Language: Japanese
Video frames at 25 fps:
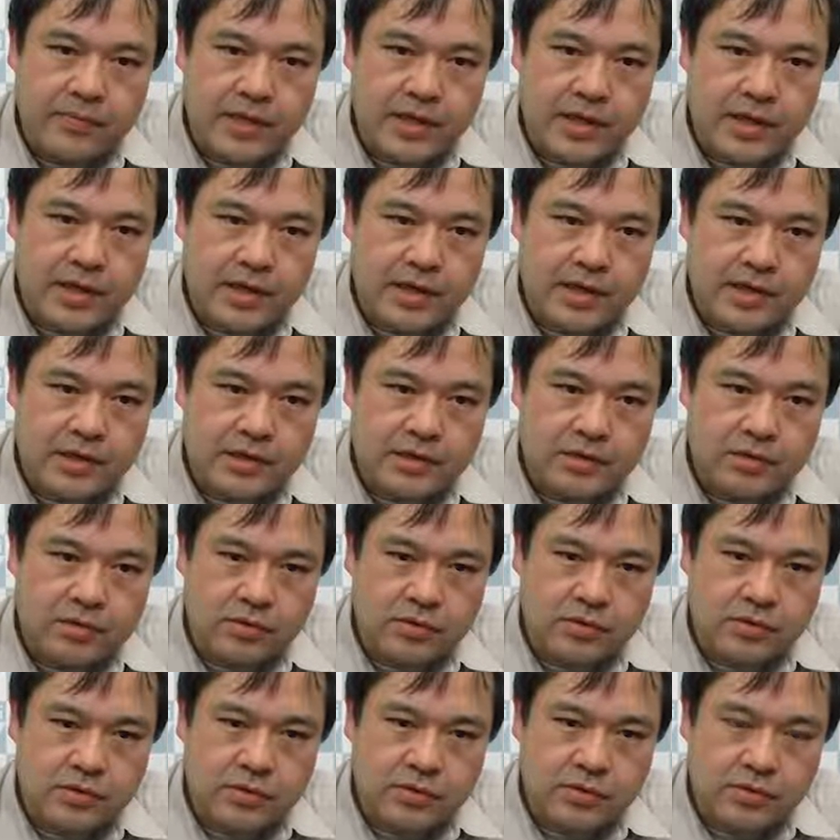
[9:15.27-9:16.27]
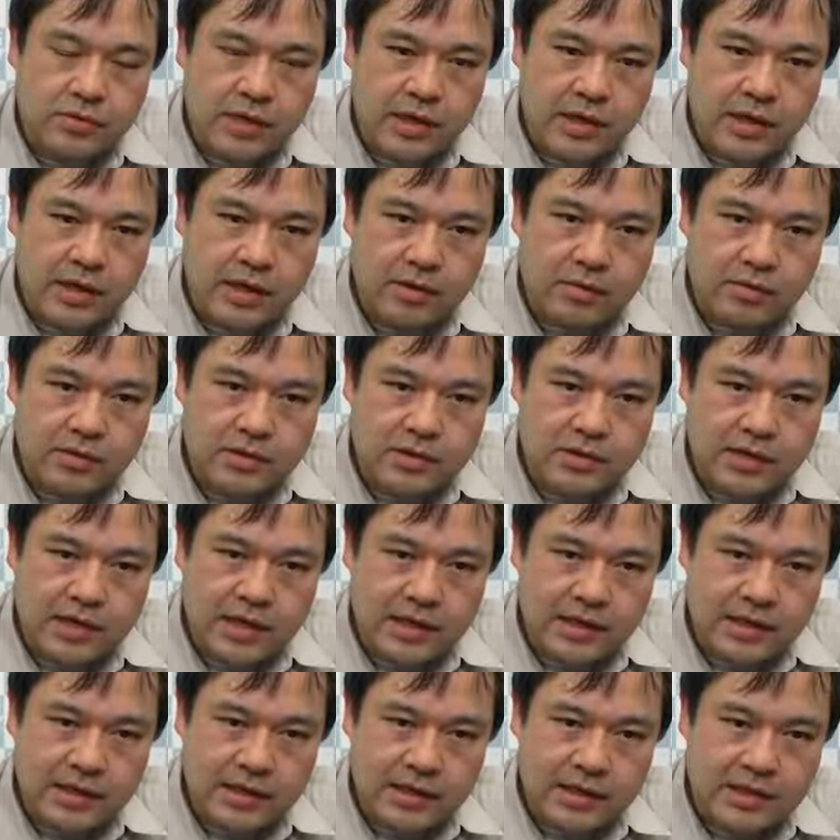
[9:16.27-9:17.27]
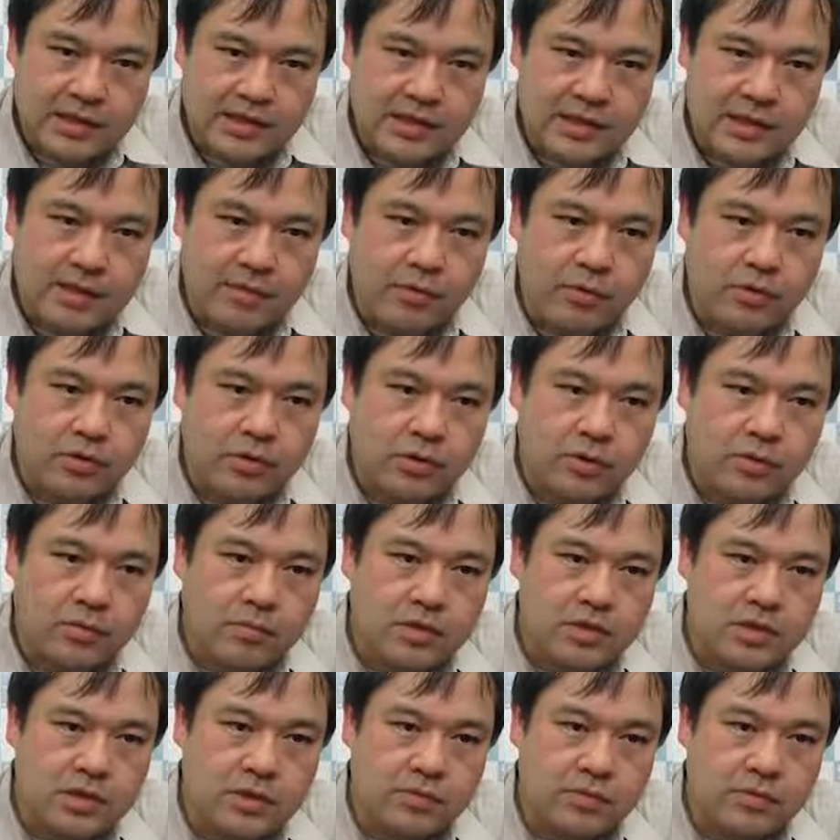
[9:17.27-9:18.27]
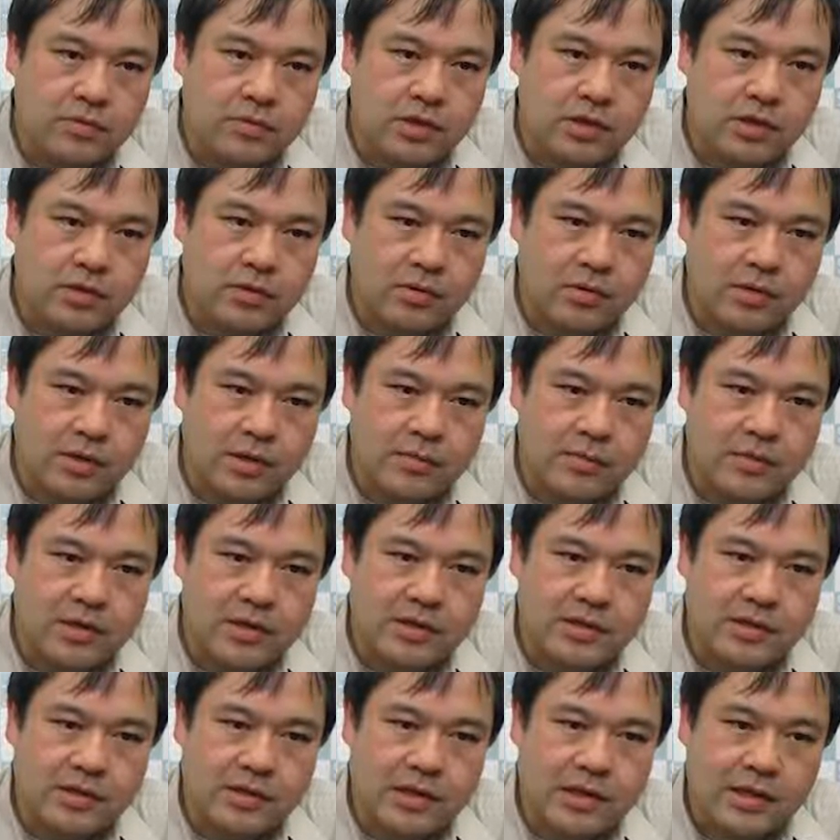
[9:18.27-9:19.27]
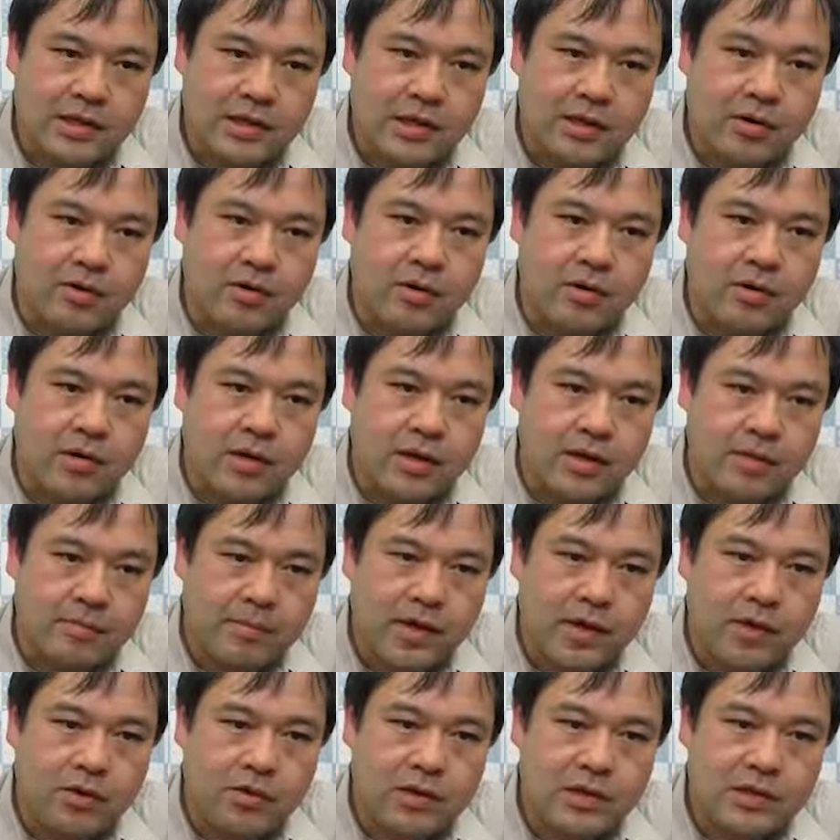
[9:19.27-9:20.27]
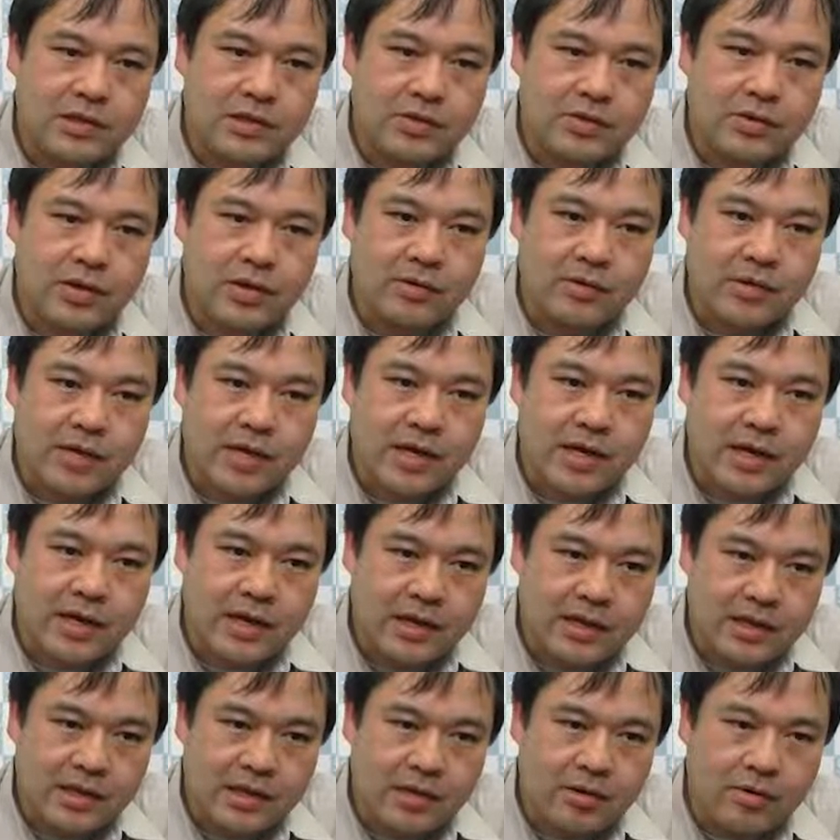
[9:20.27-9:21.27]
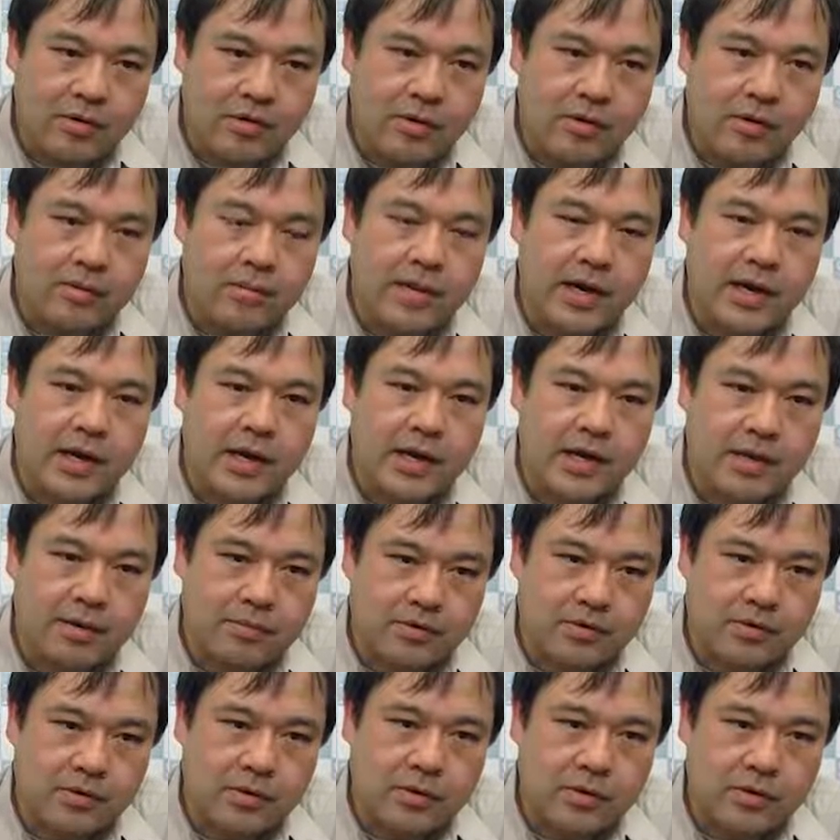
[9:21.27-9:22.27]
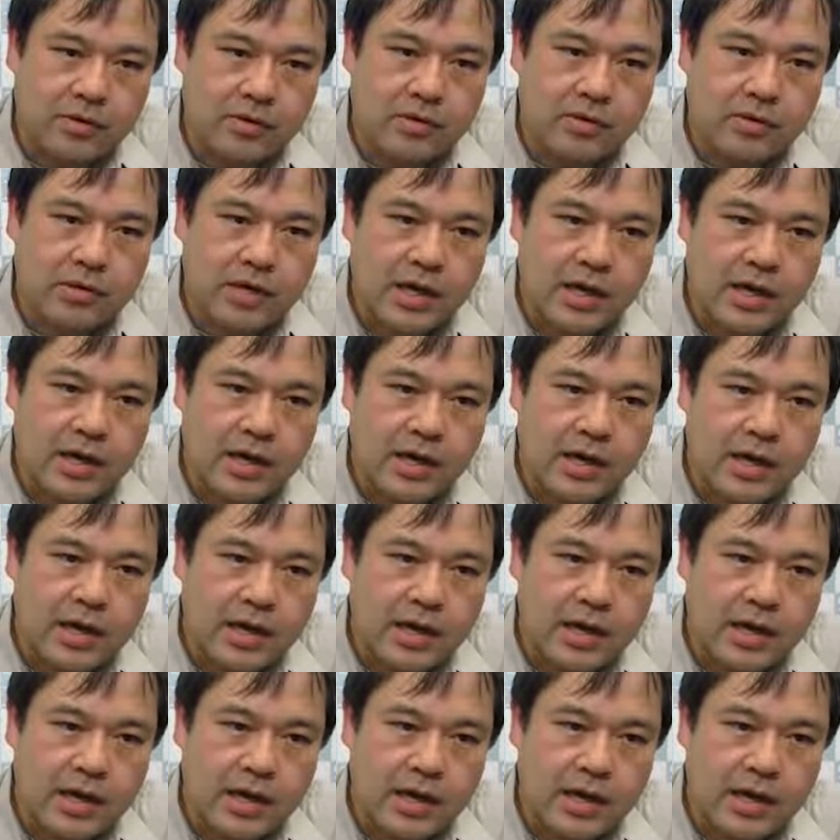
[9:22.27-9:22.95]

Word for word: でそのスコアを使ってですね、最も自分にとってベストな手を、よりスコアの高い手を、選ぶというような